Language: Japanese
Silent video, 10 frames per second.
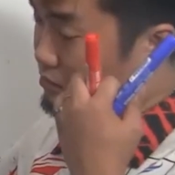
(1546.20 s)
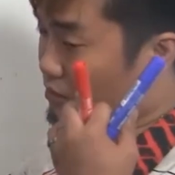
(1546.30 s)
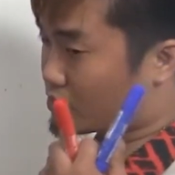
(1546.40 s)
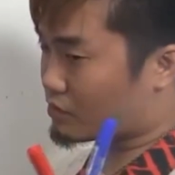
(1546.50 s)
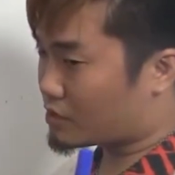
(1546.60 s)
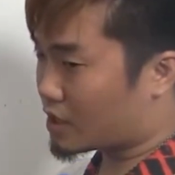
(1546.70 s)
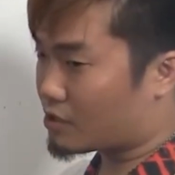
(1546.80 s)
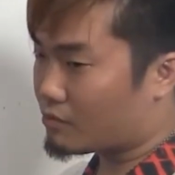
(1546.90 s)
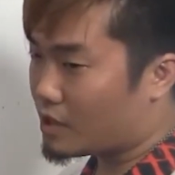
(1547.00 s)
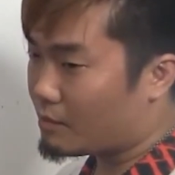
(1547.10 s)
うその先
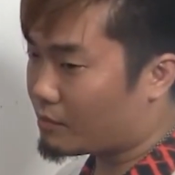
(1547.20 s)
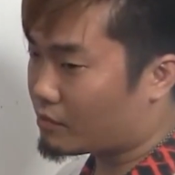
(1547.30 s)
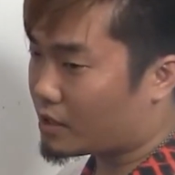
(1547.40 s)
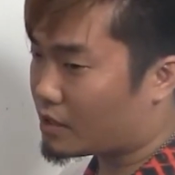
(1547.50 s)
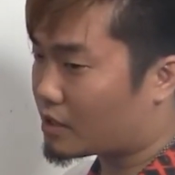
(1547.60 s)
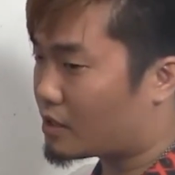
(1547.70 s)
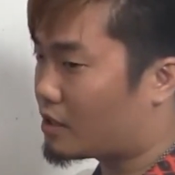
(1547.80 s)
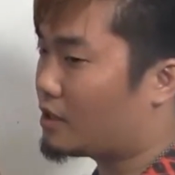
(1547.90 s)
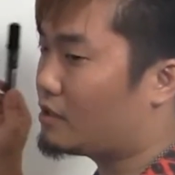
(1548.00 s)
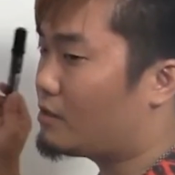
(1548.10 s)
もねプロ団体に
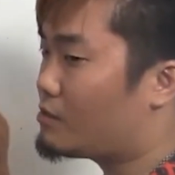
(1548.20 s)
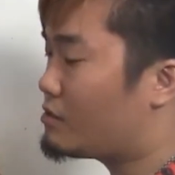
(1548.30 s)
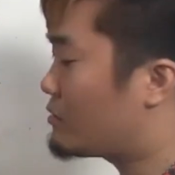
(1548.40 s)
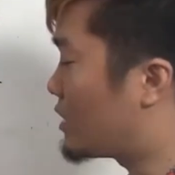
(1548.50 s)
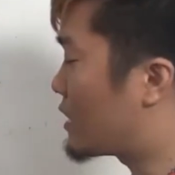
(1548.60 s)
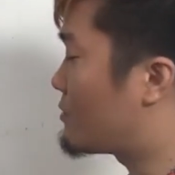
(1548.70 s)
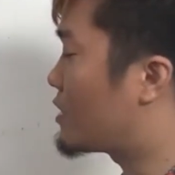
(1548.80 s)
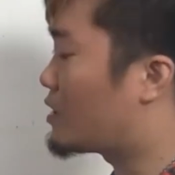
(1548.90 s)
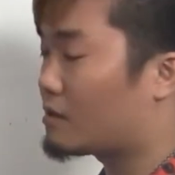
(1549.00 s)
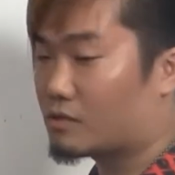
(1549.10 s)
入っても仲間
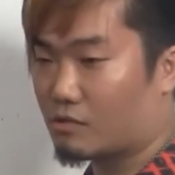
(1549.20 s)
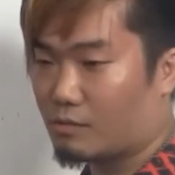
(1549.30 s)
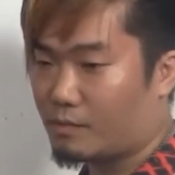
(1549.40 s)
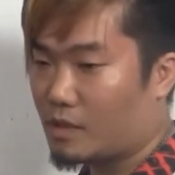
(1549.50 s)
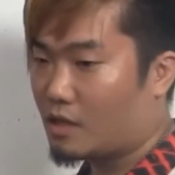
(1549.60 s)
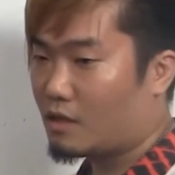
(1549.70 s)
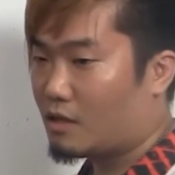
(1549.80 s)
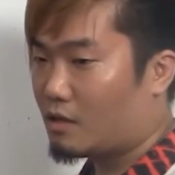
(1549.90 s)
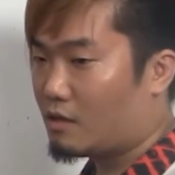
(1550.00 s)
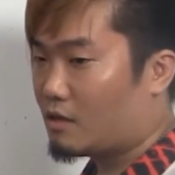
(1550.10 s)
がその
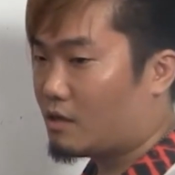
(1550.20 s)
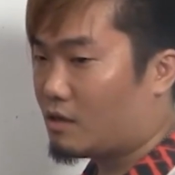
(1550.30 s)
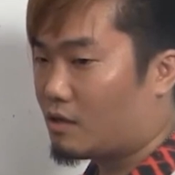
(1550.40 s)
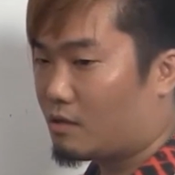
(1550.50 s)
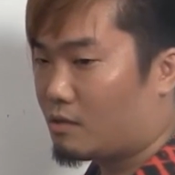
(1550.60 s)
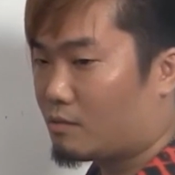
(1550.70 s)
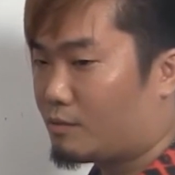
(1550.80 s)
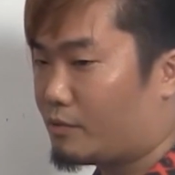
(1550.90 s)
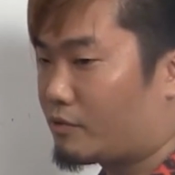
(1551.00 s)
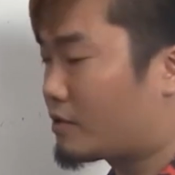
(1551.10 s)

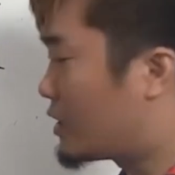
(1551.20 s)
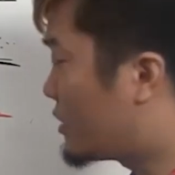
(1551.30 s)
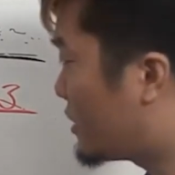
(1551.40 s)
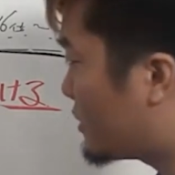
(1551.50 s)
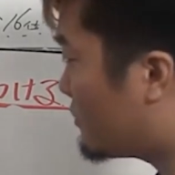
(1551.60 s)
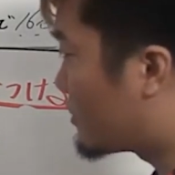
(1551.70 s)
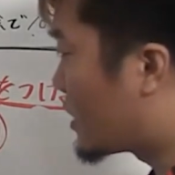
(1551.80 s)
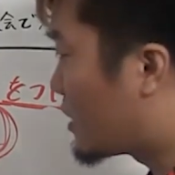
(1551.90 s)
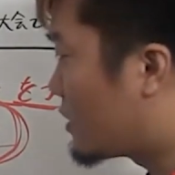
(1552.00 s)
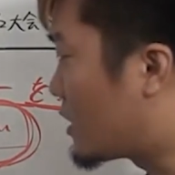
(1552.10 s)
プロの団体行っても
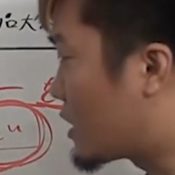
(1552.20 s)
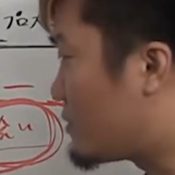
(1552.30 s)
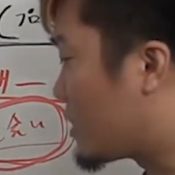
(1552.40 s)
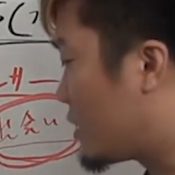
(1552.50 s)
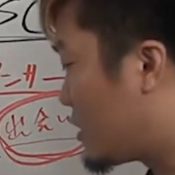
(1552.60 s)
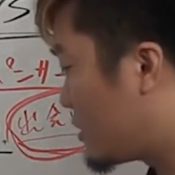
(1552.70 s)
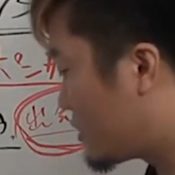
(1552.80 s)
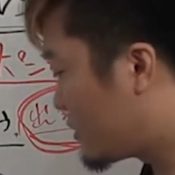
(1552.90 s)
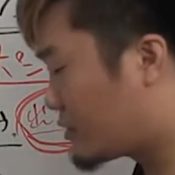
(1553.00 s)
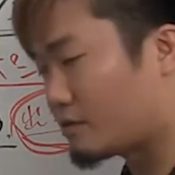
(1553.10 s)
ね仲間が
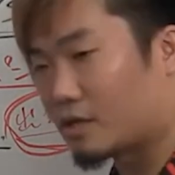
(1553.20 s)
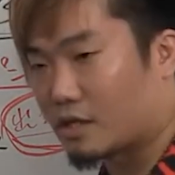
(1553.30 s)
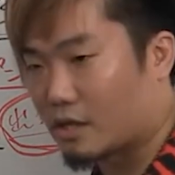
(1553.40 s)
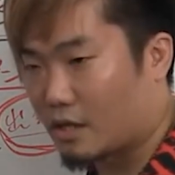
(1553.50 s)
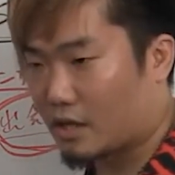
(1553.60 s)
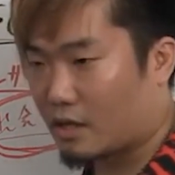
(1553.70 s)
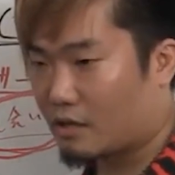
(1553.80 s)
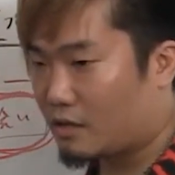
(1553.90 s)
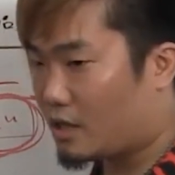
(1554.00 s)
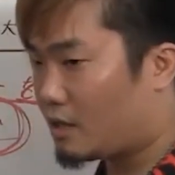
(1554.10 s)
必要なんでね
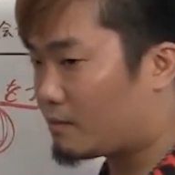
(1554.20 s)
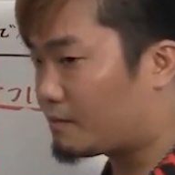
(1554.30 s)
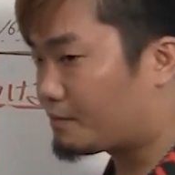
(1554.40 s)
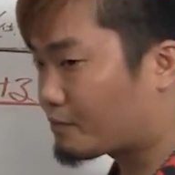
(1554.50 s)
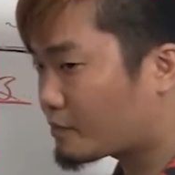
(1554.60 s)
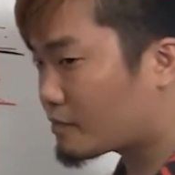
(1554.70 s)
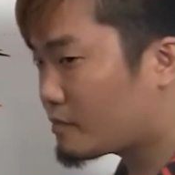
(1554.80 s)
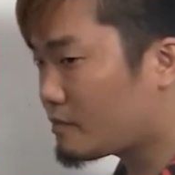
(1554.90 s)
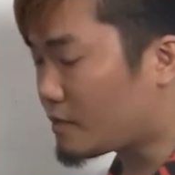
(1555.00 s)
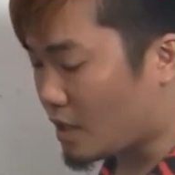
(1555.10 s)
で
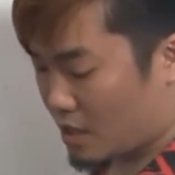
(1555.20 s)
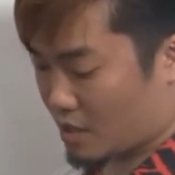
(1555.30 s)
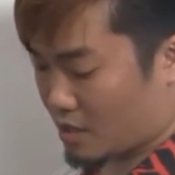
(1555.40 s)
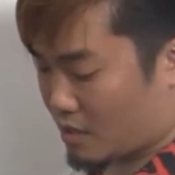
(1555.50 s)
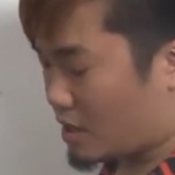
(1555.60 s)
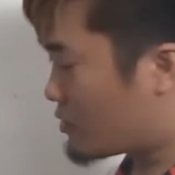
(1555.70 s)
あ